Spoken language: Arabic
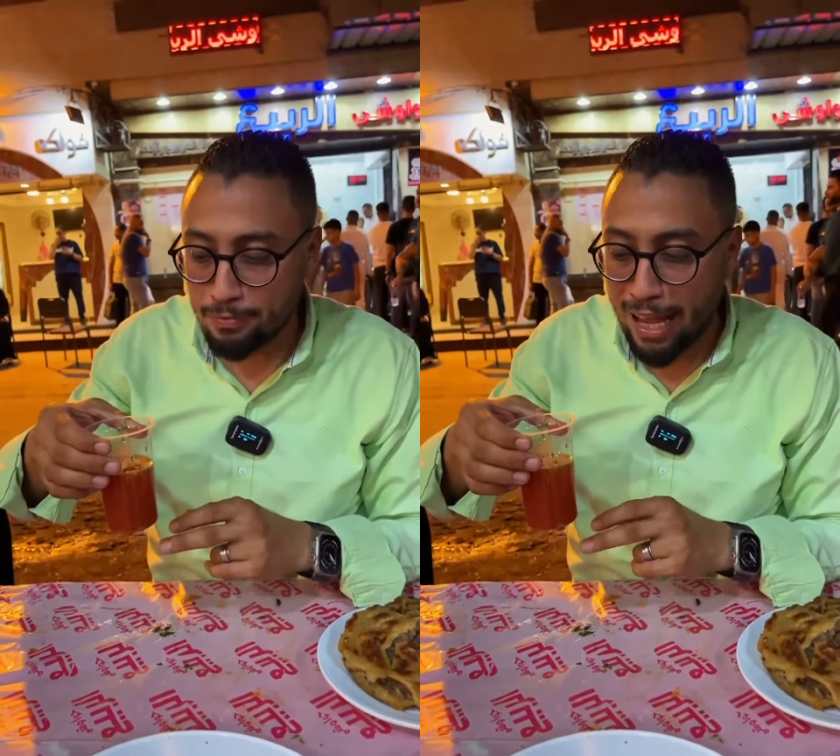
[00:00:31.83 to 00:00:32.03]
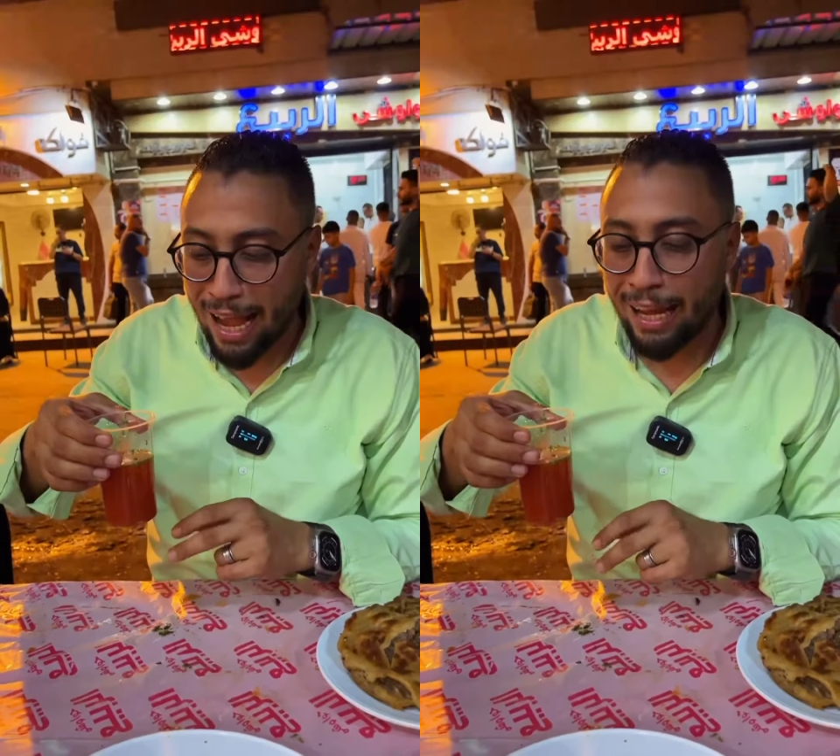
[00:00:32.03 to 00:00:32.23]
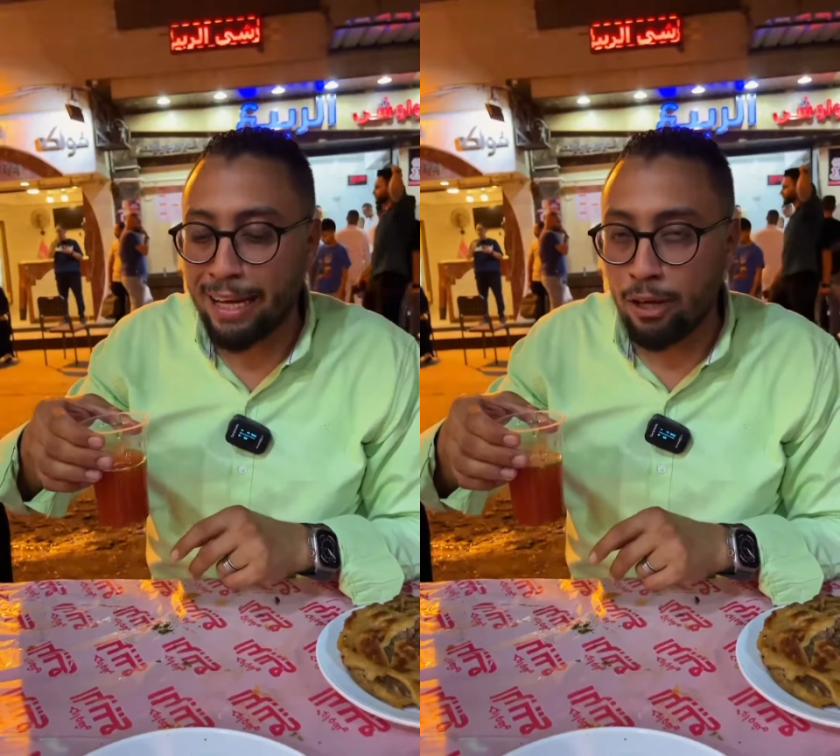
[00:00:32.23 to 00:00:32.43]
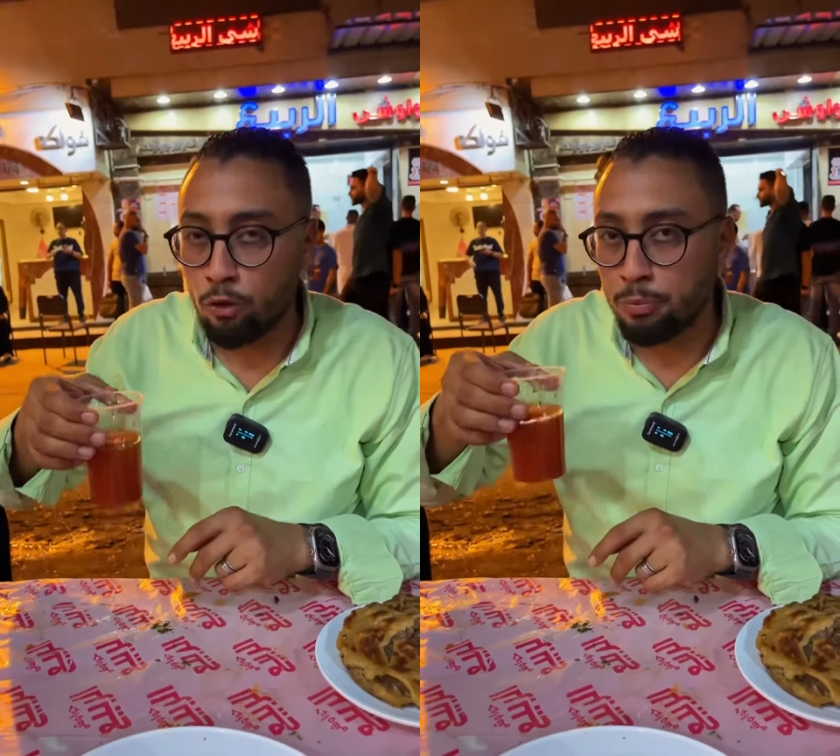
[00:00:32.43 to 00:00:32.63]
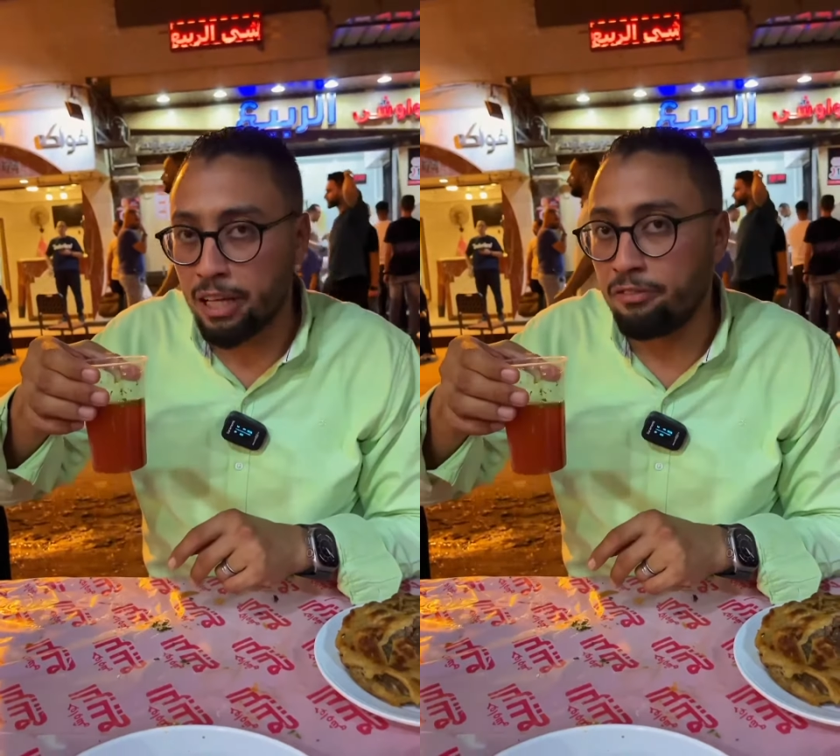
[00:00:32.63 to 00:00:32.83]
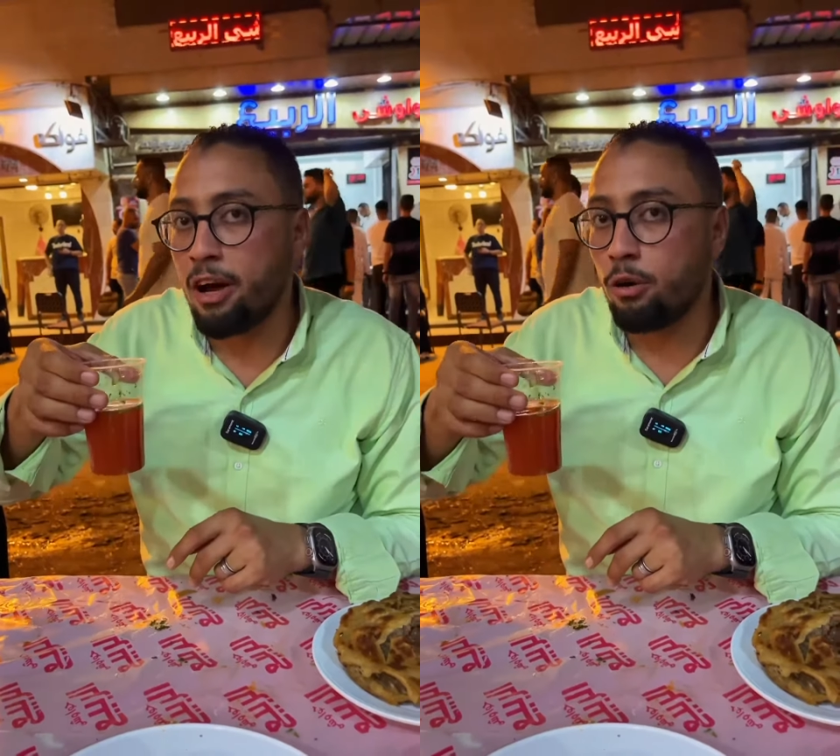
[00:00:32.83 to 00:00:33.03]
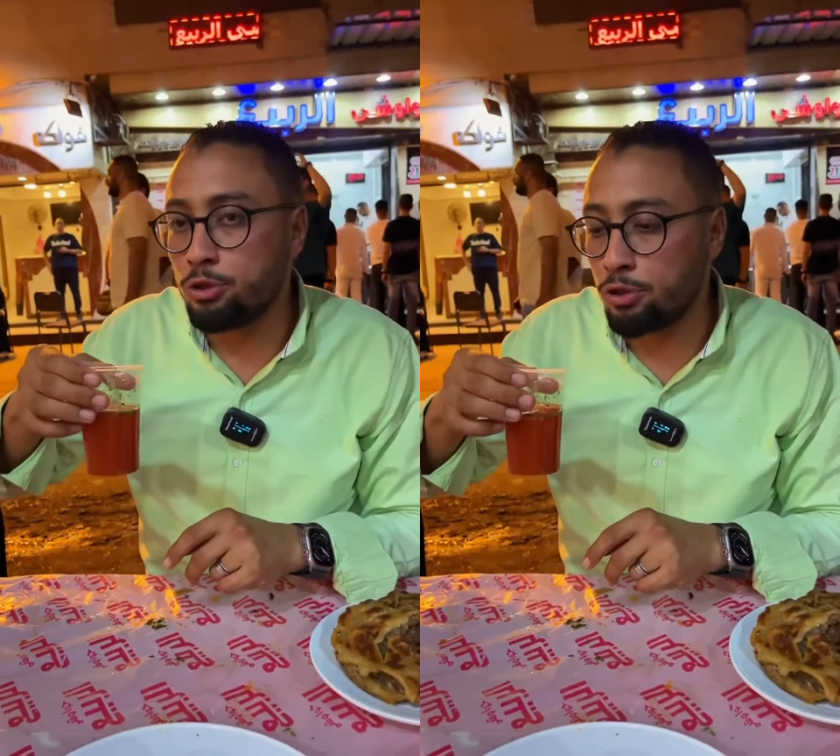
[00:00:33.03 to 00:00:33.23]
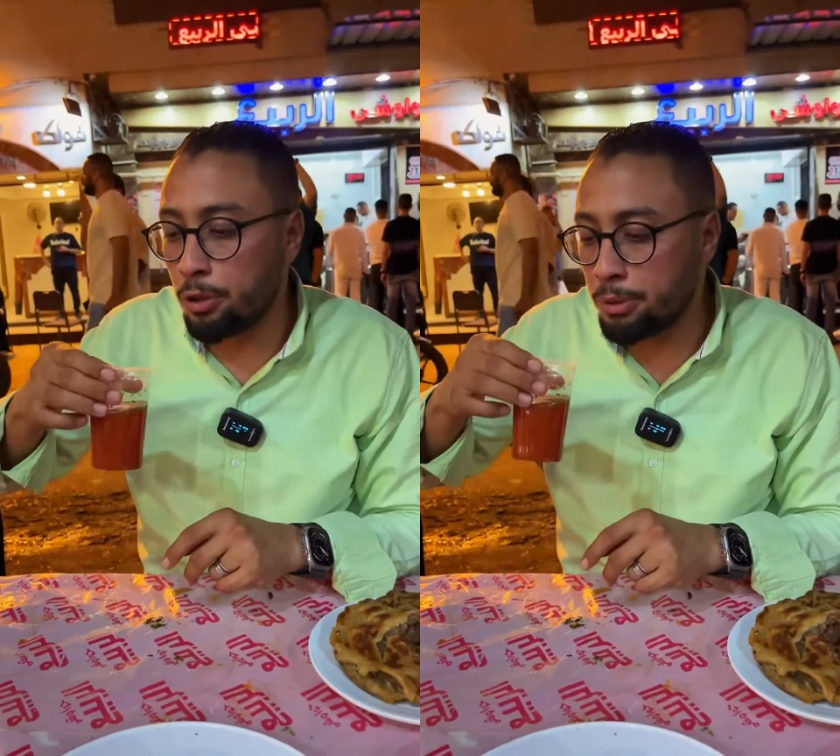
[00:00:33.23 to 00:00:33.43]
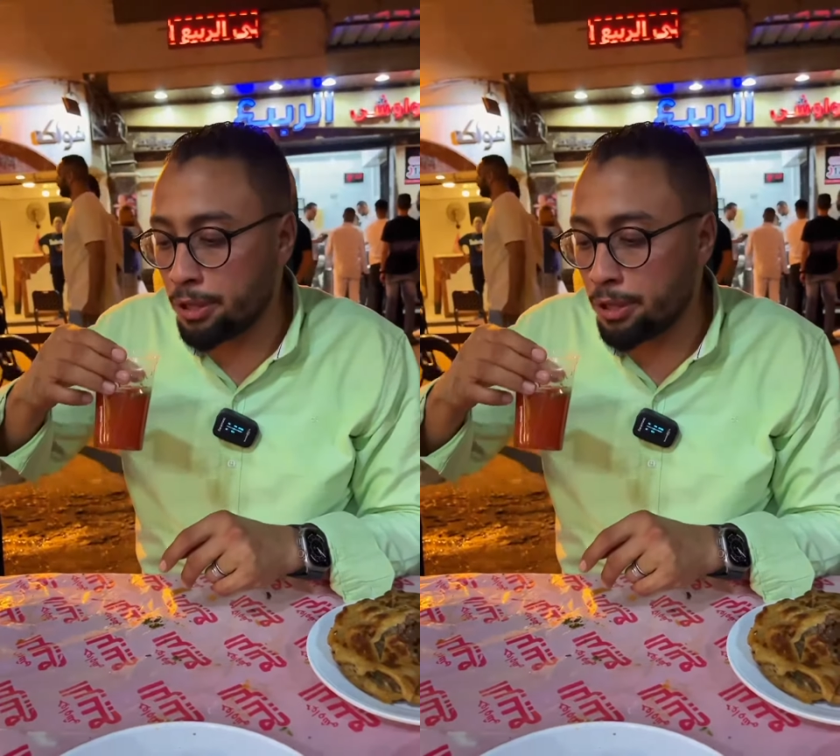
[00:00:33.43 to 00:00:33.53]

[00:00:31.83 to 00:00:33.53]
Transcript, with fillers: احلاهم كان في حوش الربيع